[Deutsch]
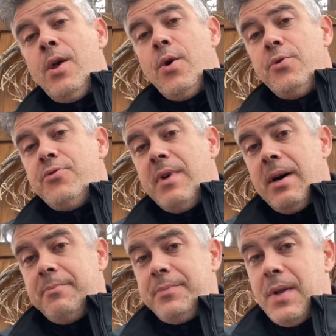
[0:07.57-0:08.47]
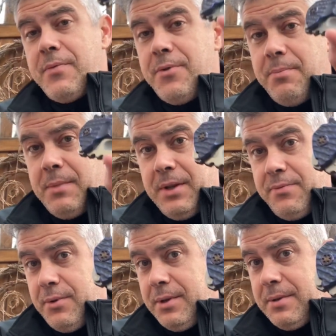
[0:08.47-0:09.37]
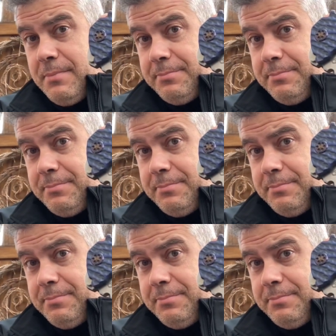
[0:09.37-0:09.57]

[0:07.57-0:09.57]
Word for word: Und zwar von Medford,